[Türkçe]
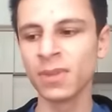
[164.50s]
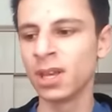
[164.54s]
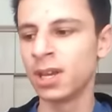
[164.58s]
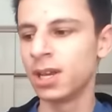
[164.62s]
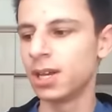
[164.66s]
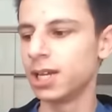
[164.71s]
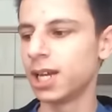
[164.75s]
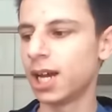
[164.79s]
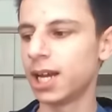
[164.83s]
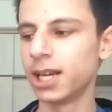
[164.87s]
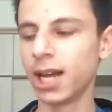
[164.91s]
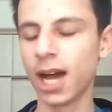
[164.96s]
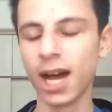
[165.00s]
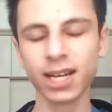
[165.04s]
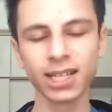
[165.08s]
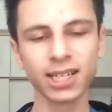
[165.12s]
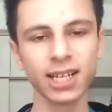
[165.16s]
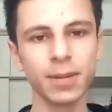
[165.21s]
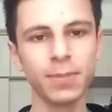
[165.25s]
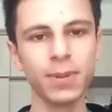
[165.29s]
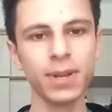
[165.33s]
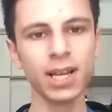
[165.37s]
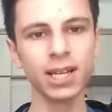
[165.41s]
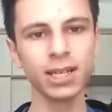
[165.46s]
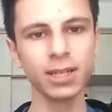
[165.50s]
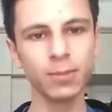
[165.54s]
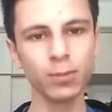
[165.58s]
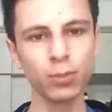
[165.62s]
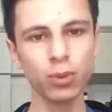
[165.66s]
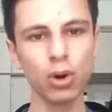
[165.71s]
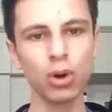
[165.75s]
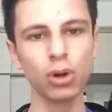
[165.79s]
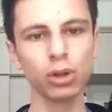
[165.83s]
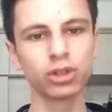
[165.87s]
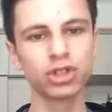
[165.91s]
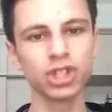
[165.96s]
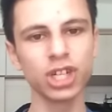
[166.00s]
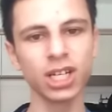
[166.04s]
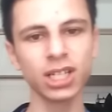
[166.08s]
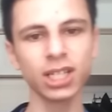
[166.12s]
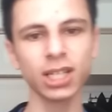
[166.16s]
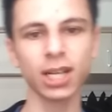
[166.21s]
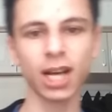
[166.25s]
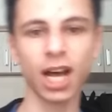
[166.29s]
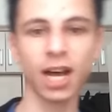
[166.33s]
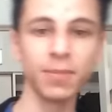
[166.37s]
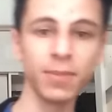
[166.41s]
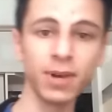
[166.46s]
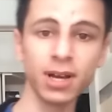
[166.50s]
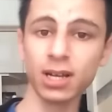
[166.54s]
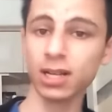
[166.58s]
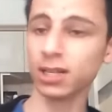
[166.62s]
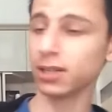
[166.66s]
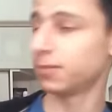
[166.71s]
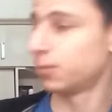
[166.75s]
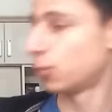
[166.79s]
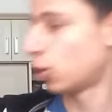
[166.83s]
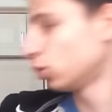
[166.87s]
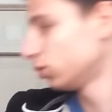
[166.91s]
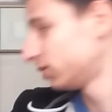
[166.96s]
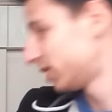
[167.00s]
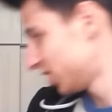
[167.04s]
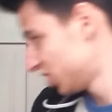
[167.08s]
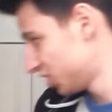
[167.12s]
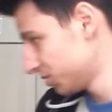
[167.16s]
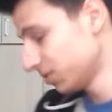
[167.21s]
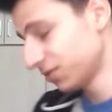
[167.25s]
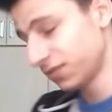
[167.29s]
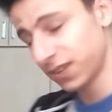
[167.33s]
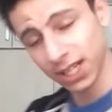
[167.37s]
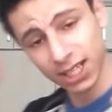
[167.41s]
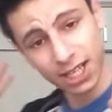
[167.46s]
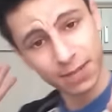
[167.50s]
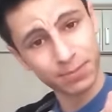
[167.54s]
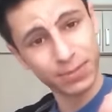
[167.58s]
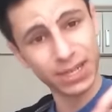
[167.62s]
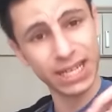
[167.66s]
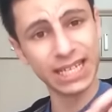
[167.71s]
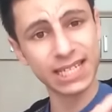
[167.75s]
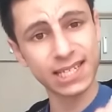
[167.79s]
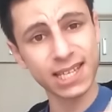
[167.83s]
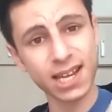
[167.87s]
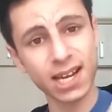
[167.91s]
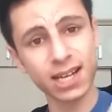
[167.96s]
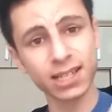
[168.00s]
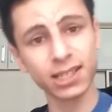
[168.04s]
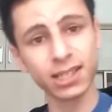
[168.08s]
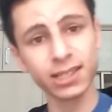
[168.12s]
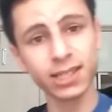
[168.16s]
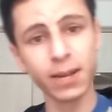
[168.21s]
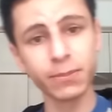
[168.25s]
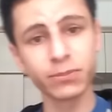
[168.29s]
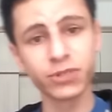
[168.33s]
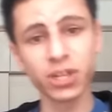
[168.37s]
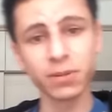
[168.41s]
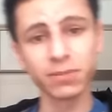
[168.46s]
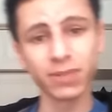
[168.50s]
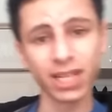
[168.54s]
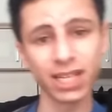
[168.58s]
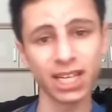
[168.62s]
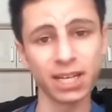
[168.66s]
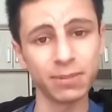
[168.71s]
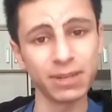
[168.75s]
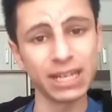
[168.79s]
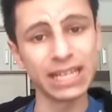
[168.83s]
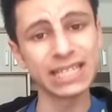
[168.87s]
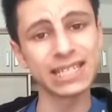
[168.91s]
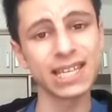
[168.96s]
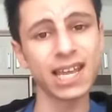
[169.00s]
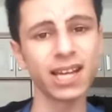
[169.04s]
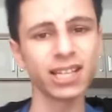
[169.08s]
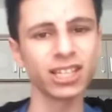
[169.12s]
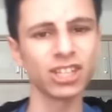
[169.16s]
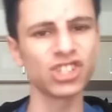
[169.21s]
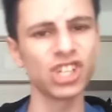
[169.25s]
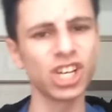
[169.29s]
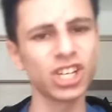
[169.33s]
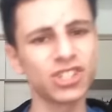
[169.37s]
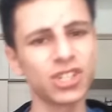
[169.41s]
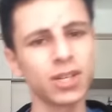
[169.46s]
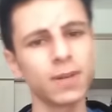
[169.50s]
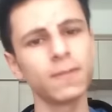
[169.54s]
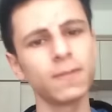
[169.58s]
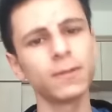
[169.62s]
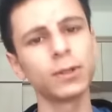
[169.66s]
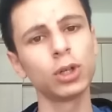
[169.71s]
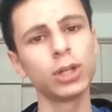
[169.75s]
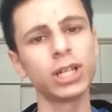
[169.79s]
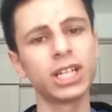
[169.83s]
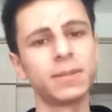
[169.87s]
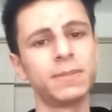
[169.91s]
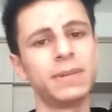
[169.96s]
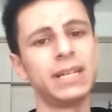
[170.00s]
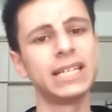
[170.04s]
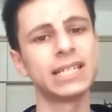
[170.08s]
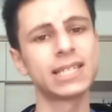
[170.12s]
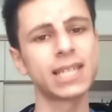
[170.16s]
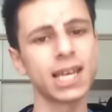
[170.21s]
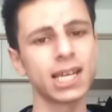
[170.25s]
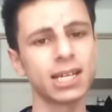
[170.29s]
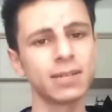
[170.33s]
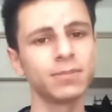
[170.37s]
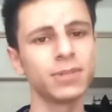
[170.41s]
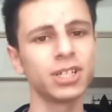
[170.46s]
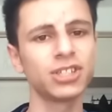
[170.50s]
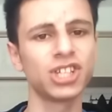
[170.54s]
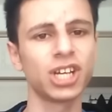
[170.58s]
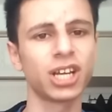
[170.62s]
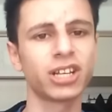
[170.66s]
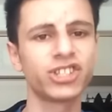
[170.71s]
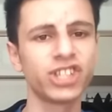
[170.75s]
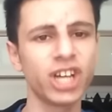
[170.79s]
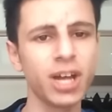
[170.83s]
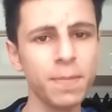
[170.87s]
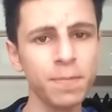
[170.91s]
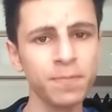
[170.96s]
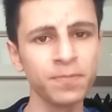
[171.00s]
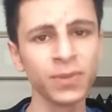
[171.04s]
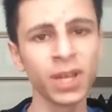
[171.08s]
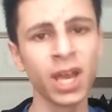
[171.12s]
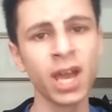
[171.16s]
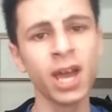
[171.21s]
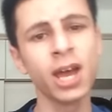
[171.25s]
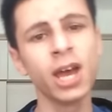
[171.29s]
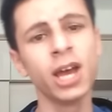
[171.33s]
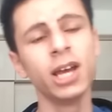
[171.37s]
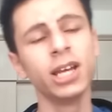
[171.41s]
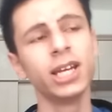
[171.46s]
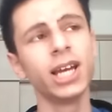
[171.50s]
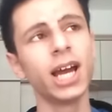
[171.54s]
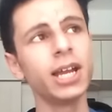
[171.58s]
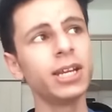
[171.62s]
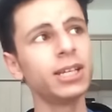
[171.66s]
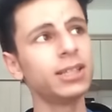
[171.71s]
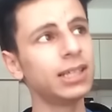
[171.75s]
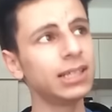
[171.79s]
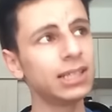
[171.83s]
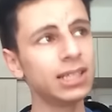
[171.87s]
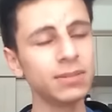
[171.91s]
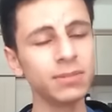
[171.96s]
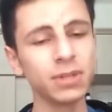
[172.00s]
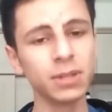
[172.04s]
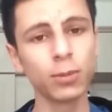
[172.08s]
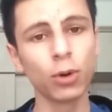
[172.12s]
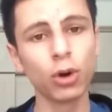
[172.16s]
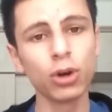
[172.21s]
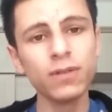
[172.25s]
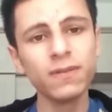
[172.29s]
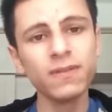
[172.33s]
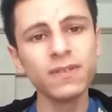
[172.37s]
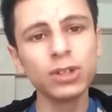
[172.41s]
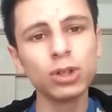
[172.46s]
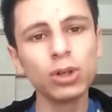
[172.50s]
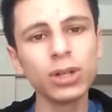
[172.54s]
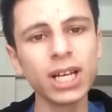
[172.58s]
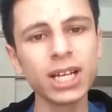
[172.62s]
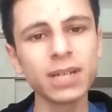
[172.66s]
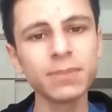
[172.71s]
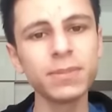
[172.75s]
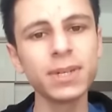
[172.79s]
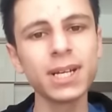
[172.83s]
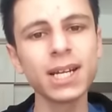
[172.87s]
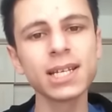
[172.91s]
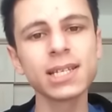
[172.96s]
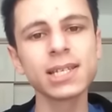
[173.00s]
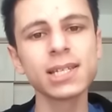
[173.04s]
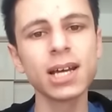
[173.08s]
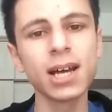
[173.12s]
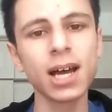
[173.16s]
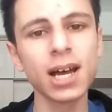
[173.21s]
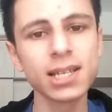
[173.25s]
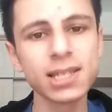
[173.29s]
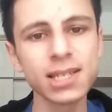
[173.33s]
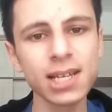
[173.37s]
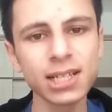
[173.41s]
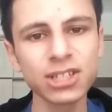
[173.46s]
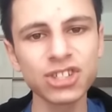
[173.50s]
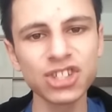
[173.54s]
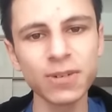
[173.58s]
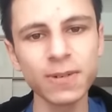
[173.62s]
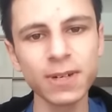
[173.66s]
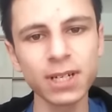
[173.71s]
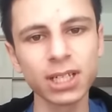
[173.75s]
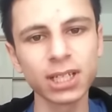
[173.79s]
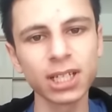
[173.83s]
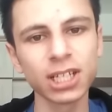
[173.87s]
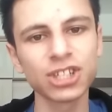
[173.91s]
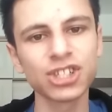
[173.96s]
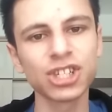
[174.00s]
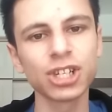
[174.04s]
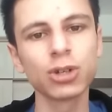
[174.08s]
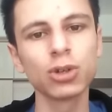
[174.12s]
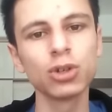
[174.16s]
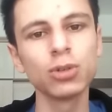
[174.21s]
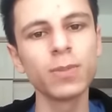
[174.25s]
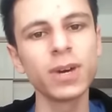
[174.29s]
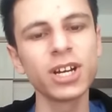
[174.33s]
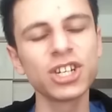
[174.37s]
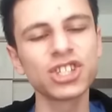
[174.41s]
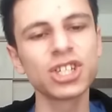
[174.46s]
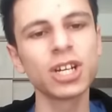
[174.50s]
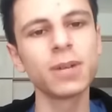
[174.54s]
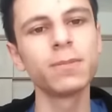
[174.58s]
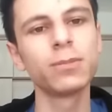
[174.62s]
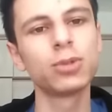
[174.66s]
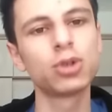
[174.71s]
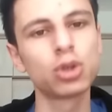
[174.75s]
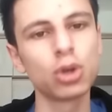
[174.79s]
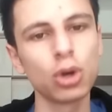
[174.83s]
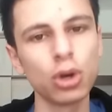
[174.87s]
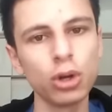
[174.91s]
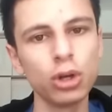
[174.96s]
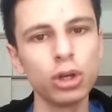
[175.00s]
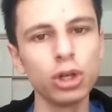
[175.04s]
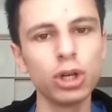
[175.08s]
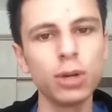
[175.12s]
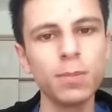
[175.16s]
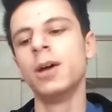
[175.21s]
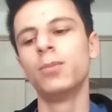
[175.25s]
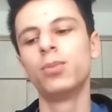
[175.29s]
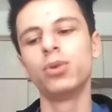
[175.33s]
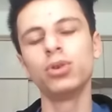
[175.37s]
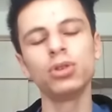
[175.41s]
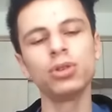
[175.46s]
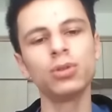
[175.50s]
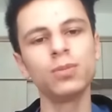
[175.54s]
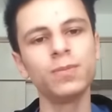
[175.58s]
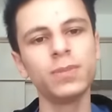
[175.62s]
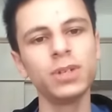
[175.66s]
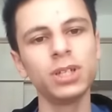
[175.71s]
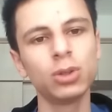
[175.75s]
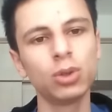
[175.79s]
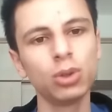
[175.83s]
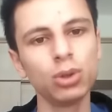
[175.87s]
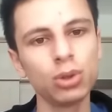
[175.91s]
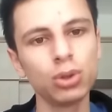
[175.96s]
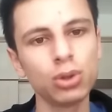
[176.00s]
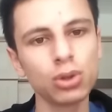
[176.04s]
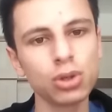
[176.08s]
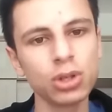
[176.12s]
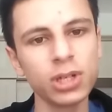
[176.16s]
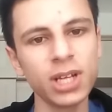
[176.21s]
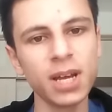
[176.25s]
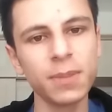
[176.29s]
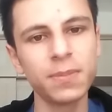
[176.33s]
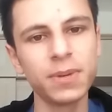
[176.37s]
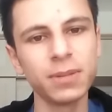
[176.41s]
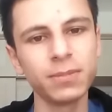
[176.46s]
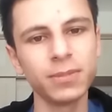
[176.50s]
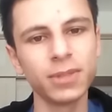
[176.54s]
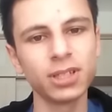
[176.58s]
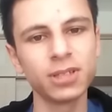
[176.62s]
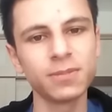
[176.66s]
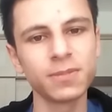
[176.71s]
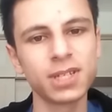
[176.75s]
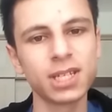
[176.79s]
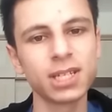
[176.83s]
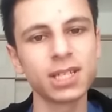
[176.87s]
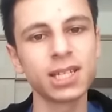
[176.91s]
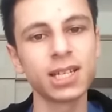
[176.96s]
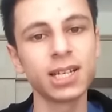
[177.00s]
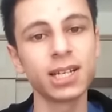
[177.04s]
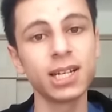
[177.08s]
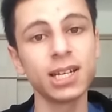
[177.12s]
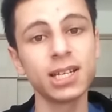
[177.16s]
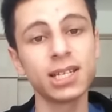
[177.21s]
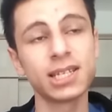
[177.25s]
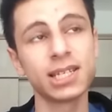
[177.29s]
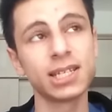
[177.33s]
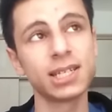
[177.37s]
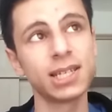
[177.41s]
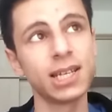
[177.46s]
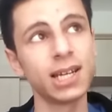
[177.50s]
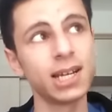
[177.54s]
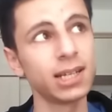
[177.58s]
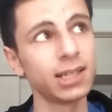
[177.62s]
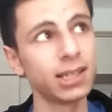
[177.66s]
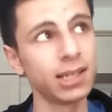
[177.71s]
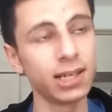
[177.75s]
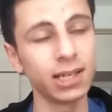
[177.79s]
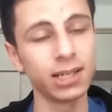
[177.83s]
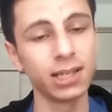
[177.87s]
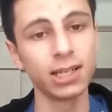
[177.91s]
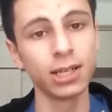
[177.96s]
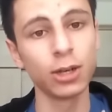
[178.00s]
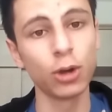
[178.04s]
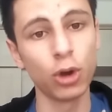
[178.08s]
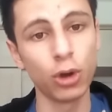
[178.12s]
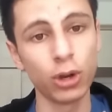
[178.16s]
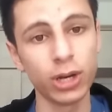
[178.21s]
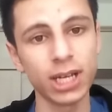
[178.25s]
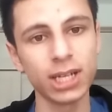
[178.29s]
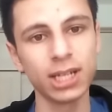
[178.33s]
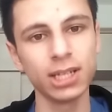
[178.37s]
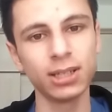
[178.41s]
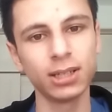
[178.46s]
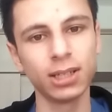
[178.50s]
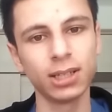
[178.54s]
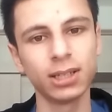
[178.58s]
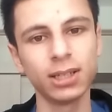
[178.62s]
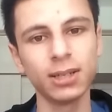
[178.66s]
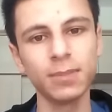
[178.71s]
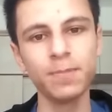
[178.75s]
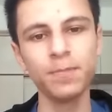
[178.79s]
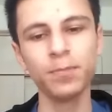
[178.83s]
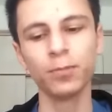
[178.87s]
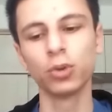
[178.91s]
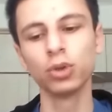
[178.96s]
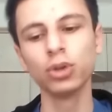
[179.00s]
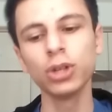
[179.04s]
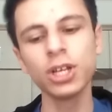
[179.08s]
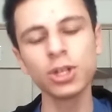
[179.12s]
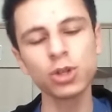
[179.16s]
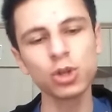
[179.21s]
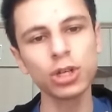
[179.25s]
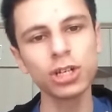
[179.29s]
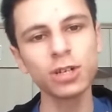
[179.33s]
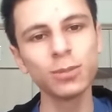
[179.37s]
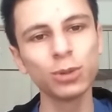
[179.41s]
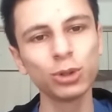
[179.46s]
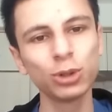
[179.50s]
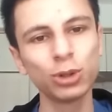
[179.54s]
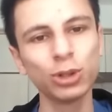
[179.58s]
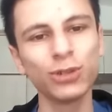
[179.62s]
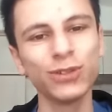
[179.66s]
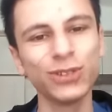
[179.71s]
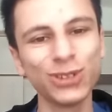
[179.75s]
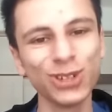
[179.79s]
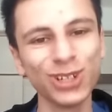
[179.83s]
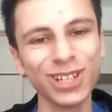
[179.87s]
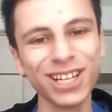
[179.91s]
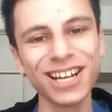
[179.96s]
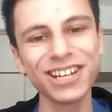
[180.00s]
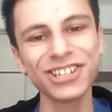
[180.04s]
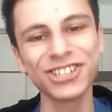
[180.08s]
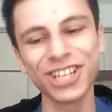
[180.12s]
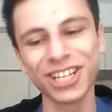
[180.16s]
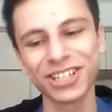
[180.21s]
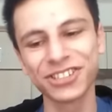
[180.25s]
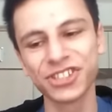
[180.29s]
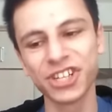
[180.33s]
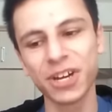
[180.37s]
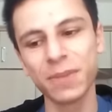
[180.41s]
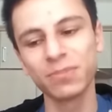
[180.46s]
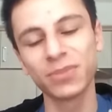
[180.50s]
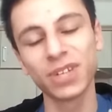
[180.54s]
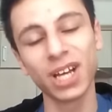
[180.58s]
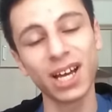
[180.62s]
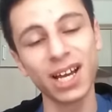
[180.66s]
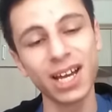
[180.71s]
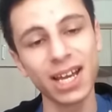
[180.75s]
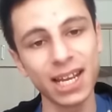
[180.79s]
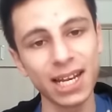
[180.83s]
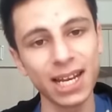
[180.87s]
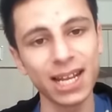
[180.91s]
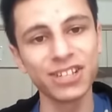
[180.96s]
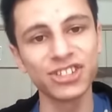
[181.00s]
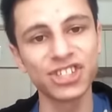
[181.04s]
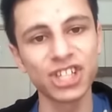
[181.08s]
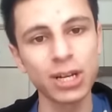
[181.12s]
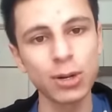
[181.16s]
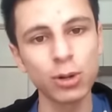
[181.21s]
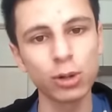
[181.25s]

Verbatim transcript: Yani arka planım bu olacak ama montajımı falan bilgisayardan yapacağım gene. Bilgisayarda çekeceğim videoları bilgisayarımda çekeceğim. Yani dediğim gibi oyun videolarını biraz daha azaltacağım arkadaşlar. Onu baştan bir söyleyeyim. Bunun bir duyurusunu yapayım dedim sizlere. Sizler de hani öğrenin dedim. Bundan sonra bu tür videolar çekeceğim. Daha eğlenceli